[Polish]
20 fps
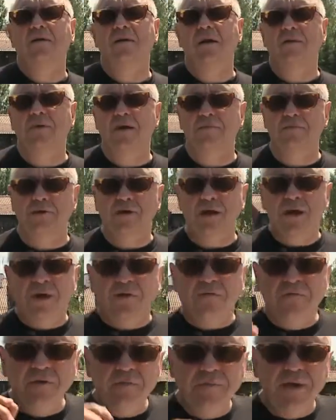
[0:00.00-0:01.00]
nam, aby
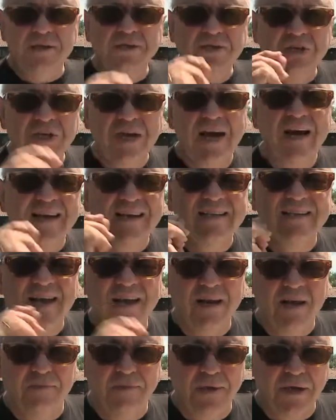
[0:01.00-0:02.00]
wybrać jak
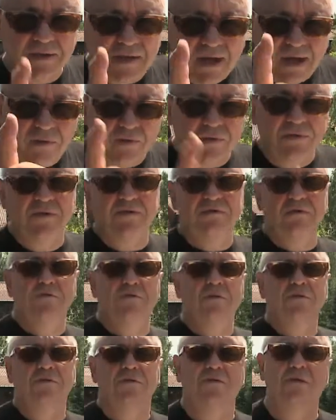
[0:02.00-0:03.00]
najlepiej. I tak go
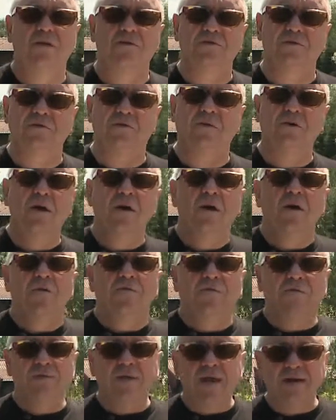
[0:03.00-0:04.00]
zdecydujący należy do do
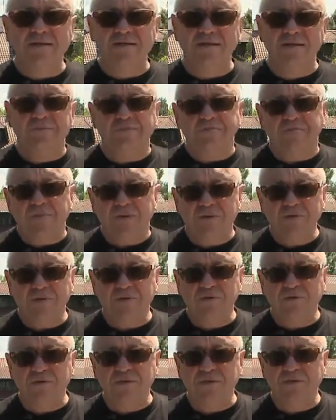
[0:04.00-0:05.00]
fundacji. W
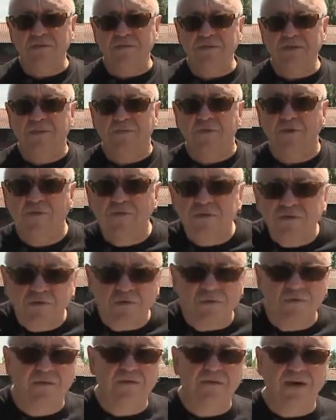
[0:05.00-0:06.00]
związku z tym samo
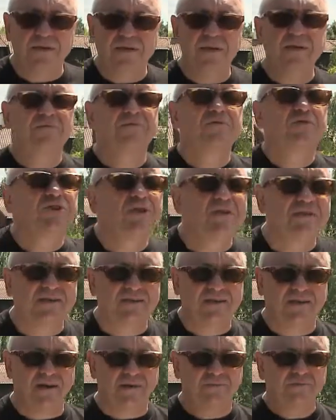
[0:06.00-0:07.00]
głosowanie, wszystkie,